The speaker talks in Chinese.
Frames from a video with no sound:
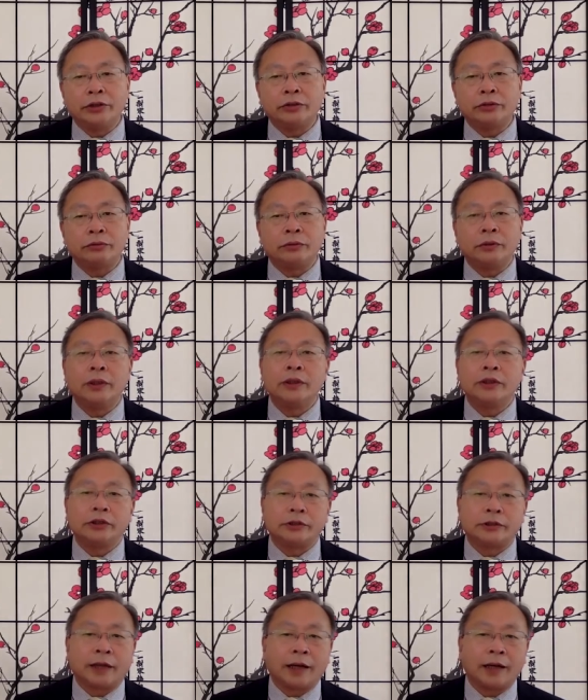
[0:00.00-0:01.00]
数
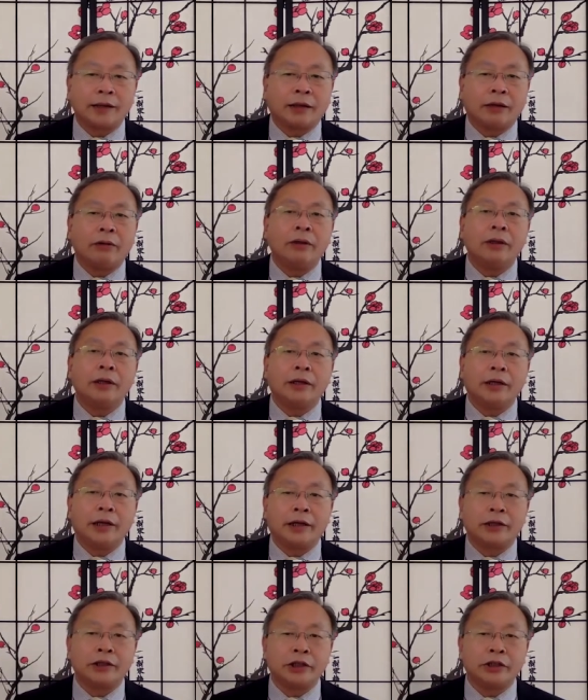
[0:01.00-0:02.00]
就达到
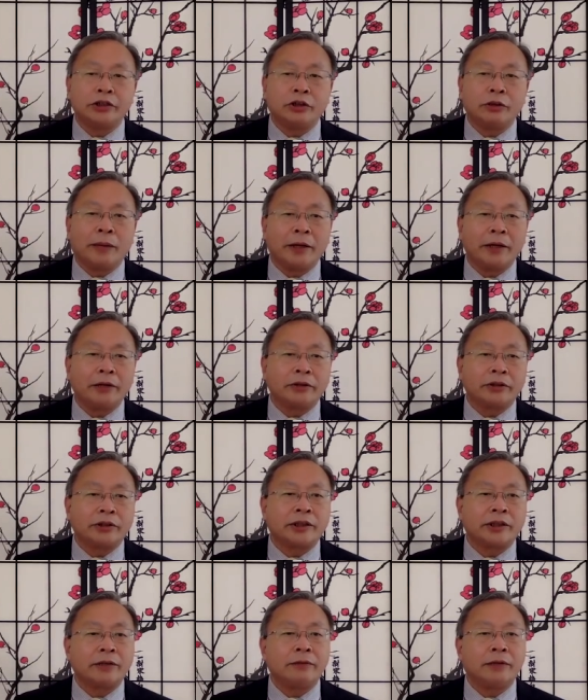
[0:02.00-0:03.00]
两千九百六十
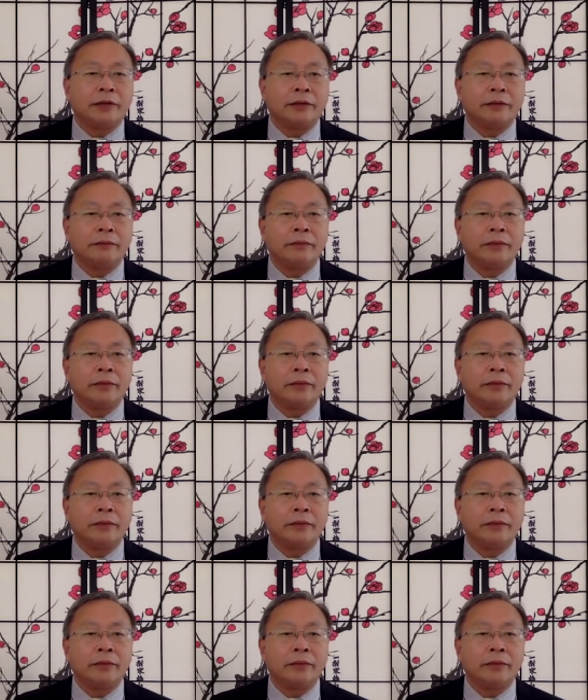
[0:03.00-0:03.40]
三万人。